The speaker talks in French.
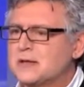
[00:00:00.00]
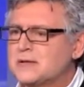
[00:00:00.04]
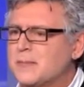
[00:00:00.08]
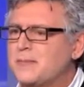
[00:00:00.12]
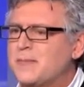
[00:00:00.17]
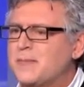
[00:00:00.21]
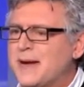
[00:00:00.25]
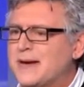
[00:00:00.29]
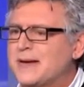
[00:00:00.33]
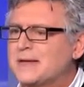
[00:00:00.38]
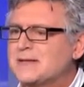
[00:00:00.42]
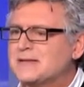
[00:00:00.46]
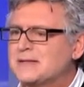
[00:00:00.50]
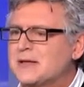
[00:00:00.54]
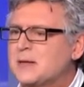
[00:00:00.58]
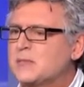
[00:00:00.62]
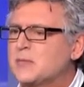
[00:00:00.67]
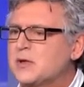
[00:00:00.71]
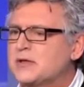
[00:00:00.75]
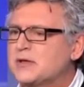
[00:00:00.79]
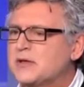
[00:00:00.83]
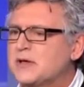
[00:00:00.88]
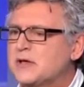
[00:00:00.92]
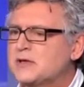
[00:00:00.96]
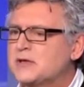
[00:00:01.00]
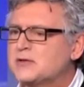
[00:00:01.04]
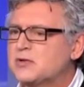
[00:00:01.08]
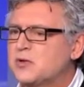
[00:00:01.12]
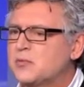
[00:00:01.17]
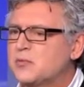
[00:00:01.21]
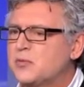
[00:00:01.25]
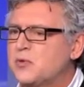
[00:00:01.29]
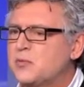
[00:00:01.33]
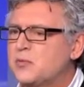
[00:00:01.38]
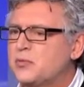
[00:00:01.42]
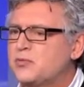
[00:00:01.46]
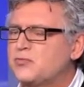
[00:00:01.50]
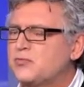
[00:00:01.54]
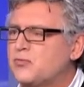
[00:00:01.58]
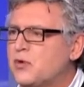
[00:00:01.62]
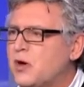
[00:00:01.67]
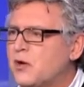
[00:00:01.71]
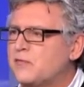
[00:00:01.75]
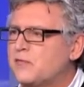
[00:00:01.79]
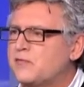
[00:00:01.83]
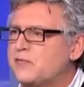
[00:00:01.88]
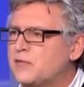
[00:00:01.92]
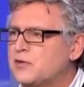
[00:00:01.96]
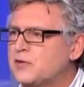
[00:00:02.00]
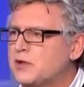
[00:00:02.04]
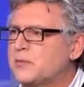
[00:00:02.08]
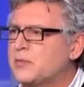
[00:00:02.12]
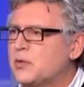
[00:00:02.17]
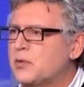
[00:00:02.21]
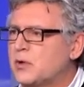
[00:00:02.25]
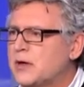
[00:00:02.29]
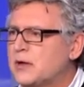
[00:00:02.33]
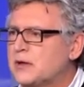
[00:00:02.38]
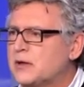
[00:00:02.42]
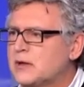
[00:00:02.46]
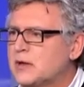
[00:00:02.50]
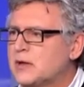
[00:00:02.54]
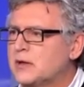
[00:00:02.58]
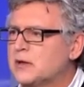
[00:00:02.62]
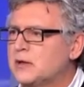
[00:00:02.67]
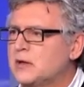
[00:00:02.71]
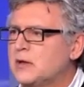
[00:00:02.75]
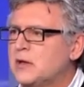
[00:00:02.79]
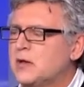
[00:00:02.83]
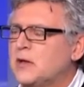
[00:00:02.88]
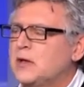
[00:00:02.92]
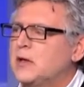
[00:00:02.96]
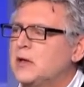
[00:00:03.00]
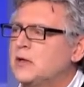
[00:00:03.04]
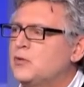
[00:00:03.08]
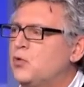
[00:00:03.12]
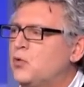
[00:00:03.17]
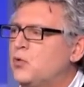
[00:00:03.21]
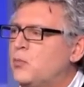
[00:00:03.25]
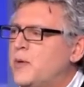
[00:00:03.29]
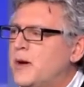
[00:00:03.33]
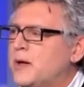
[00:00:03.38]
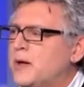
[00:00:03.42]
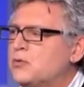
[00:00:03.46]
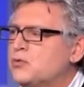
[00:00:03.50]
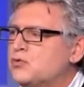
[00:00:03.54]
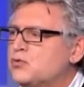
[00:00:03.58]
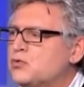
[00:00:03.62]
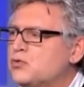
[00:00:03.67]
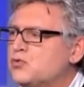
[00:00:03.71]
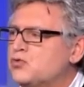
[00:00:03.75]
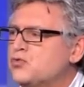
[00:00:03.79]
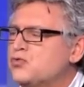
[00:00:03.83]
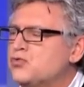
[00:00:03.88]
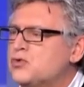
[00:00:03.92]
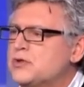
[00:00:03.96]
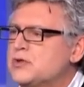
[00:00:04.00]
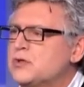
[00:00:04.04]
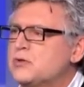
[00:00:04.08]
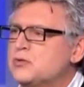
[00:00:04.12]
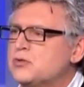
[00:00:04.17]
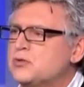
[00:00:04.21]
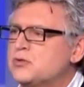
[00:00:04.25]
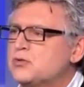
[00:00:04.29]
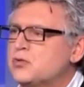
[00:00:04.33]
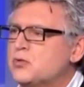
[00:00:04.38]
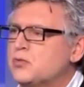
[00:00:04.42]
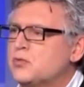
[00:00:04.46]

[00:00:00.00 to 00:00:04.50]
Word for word: me paraît extrêmement intéressant pour pouvoir voter pour quelqu'un, non pas de se soucier de son